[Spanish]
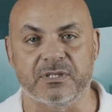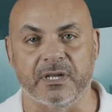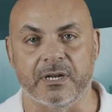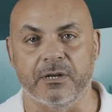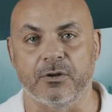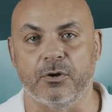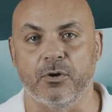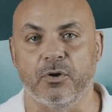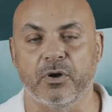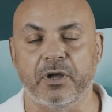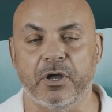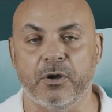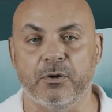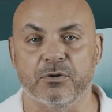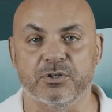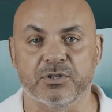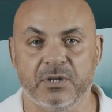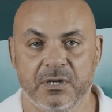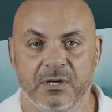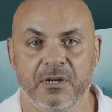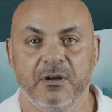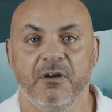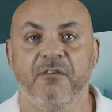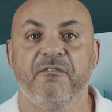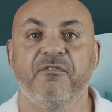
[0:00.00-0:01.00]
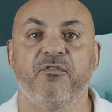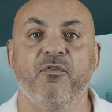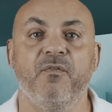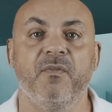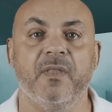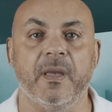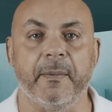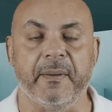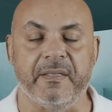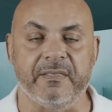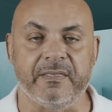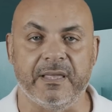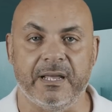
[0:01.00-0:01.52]
tecnológicos
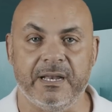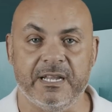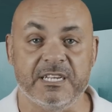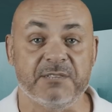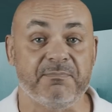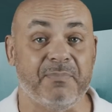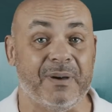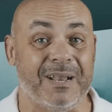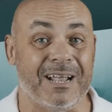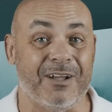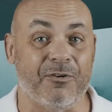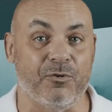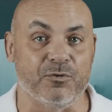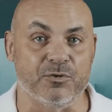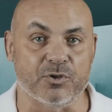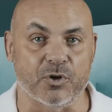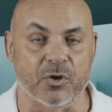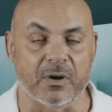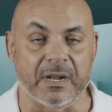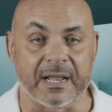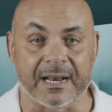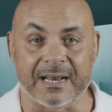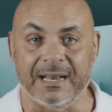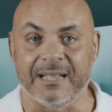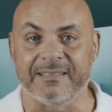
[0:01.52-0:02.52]
fundamentales para controlar